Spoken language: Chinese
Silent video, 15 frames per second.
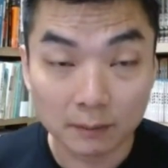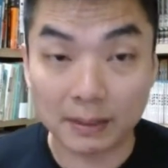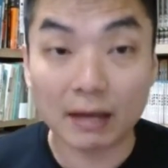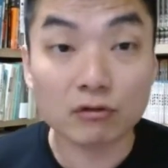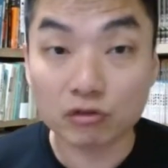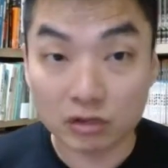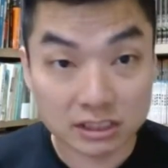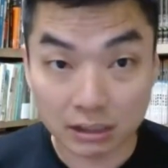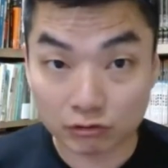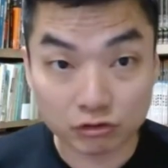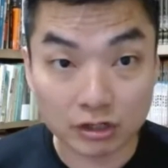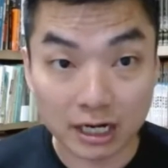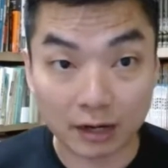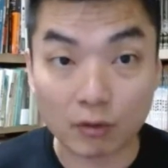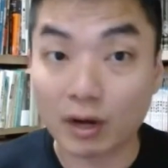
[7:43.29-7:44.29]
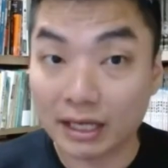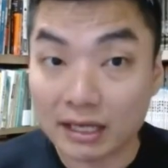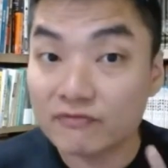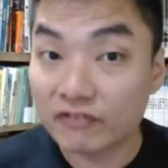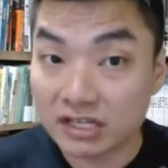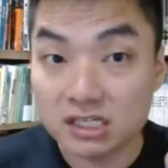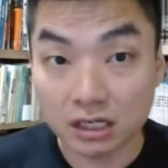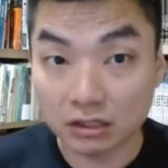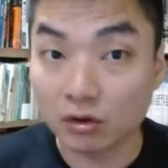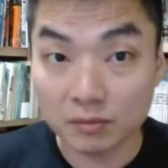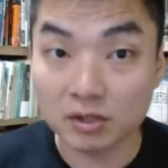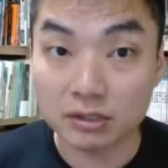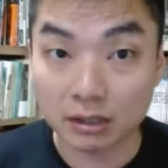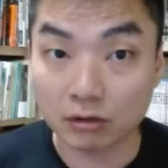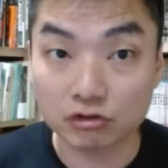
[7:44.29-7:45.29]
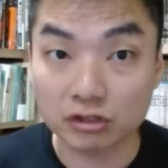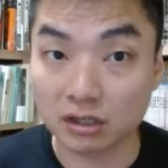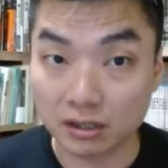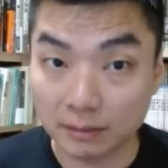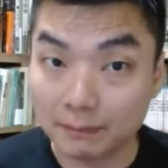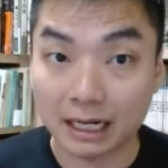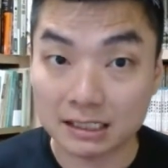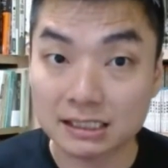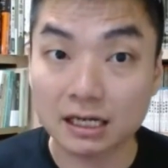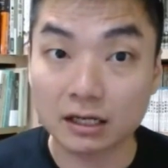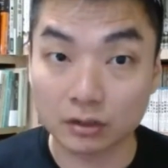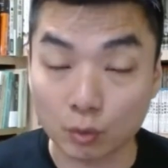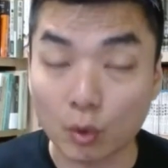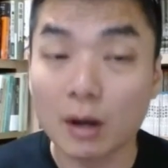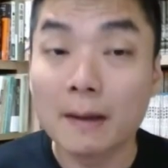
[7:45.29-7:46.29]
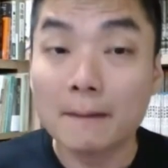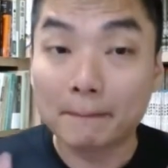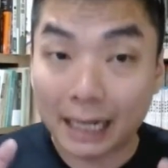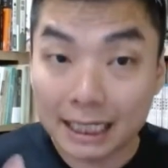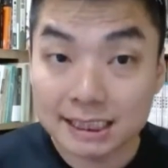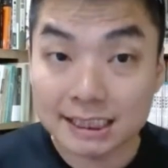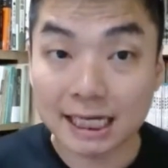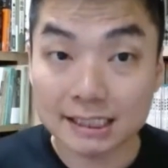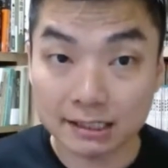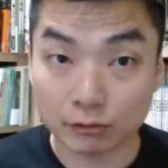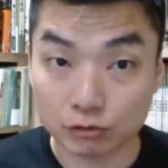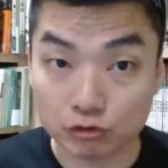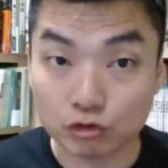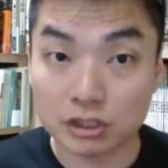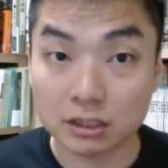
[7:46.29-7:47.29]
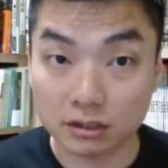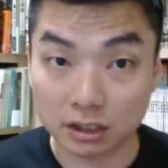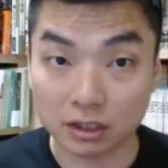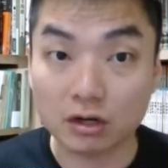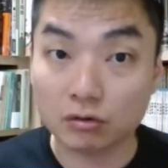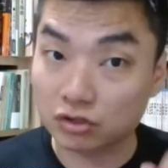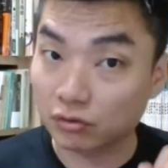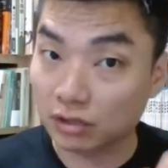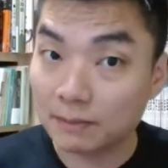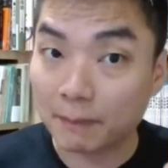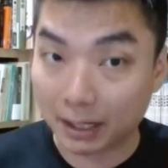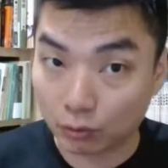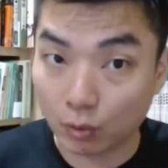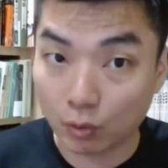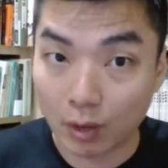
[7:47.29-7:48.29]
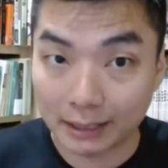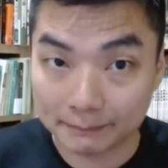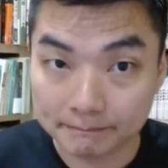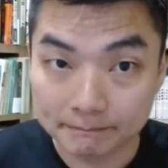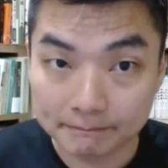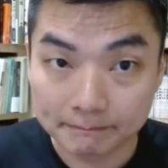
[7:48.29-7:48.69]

不要说缴税两块，一分钱都没有缴税的人，马来西亚很多。马来西亚缴税的人口就有一百多万。